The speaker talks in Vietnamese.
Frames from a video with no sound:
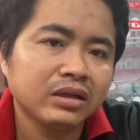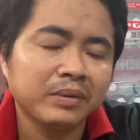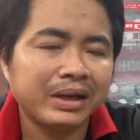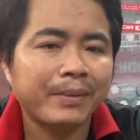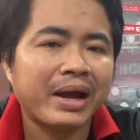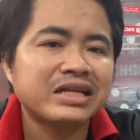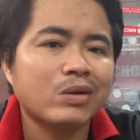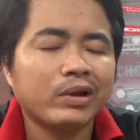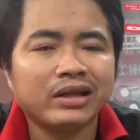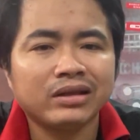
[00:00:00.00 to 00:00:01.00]
thì mình làm máy
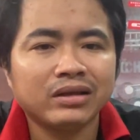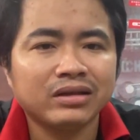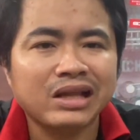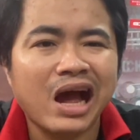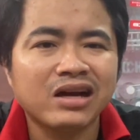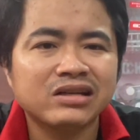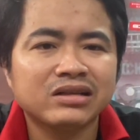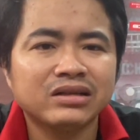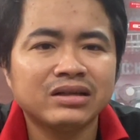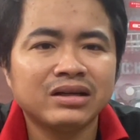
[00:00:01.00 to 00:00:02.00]
xong thì thợ
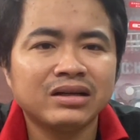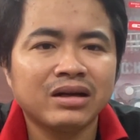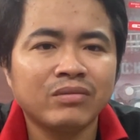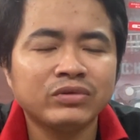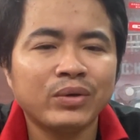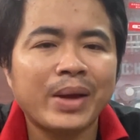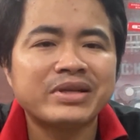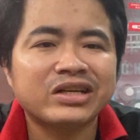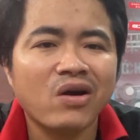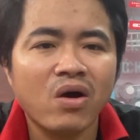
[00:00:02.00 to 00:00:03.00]
ờ, ông kêu thay
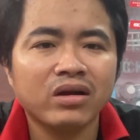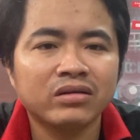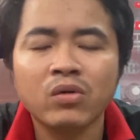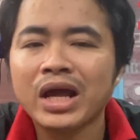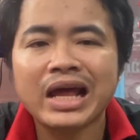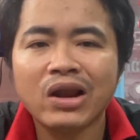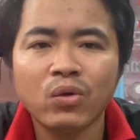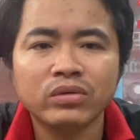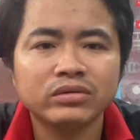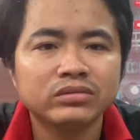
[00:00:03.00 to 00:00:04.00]
mình sang con ok thay
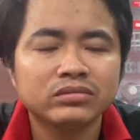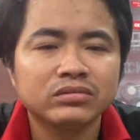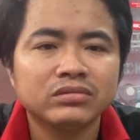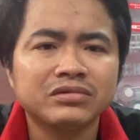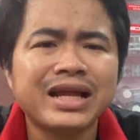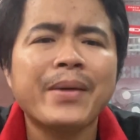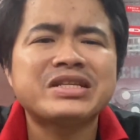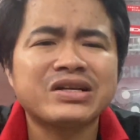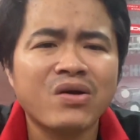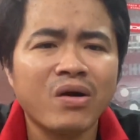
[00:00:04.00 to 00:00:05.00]
luôn thay
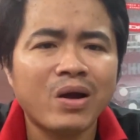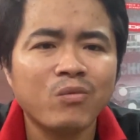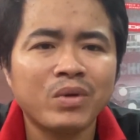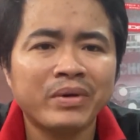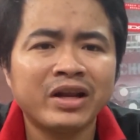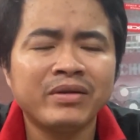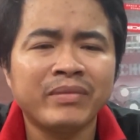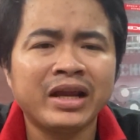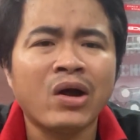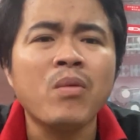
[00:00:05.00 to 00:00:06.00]
mình sang con không mà
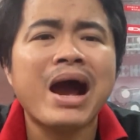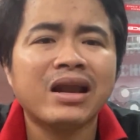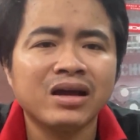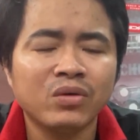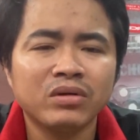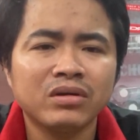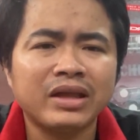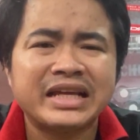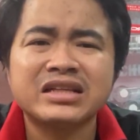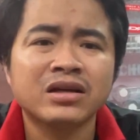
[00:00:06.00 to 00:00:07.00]
mình mình đi đổ ba lần luôn nó
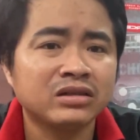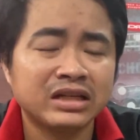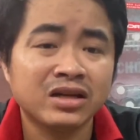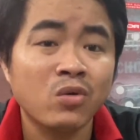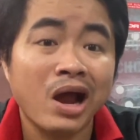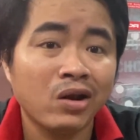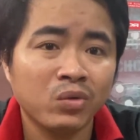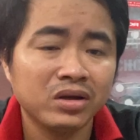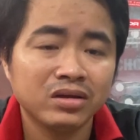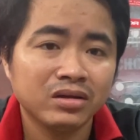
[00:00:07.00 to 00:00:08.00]
chạy sang yêu sang yêu hoài
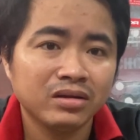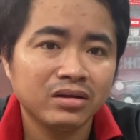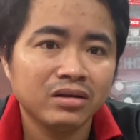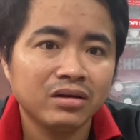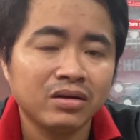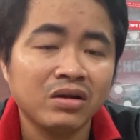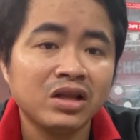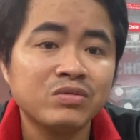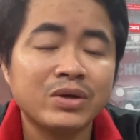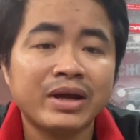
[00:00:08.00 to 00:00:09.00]
luôn á nó
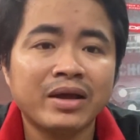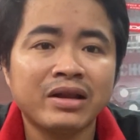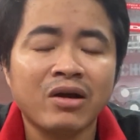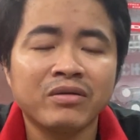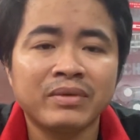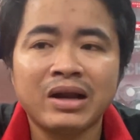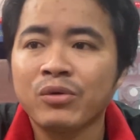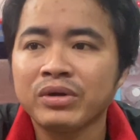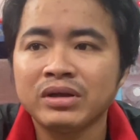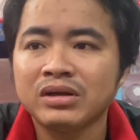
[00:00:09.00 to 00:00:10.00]
tới lúc sau này đầu mình
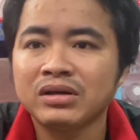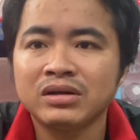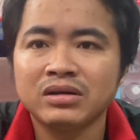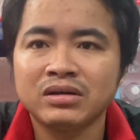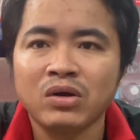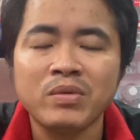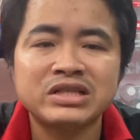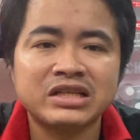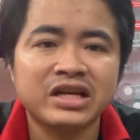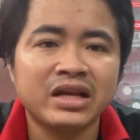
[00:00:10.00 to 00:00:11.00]
đòi ờ, đổ
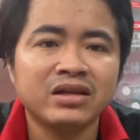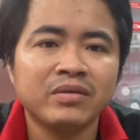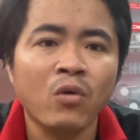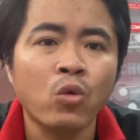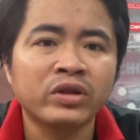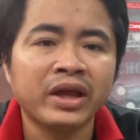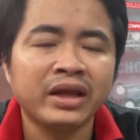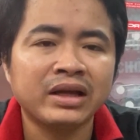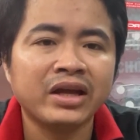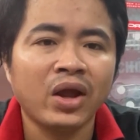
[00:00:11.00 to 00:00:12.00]
bên xăng xịn bù
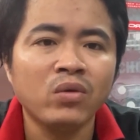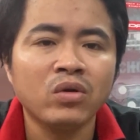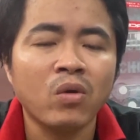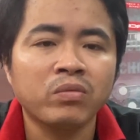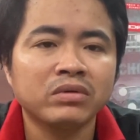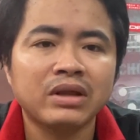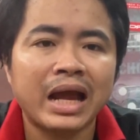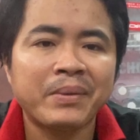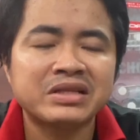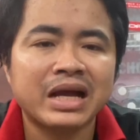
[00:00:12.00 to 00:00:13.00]
tiền các kiểu cuối cùng
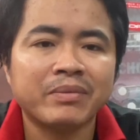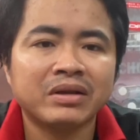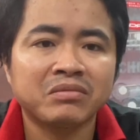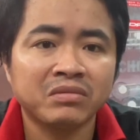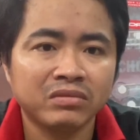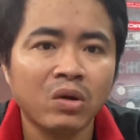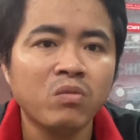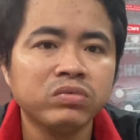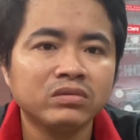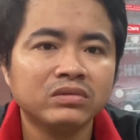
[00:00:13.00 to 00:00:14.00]
thay bình xăng
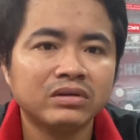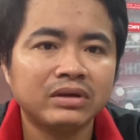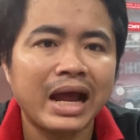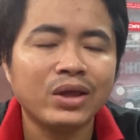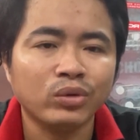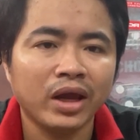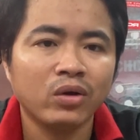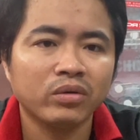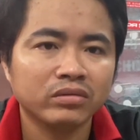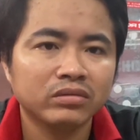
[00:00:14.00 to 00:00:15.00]
tốn khá nhiều
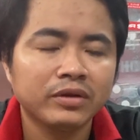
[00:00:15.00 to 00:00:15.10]
tiền luôn